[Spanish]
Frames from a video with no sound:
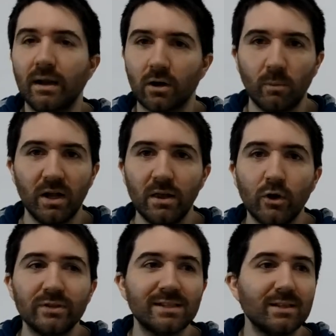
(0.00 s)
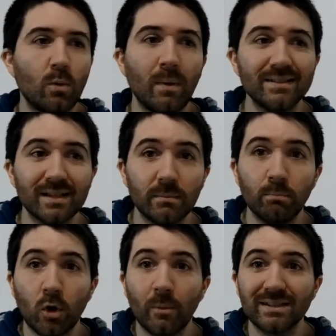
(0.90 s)
Como les digo, necesita un base un
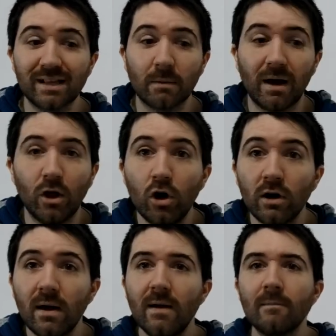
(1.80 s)
poco más armador,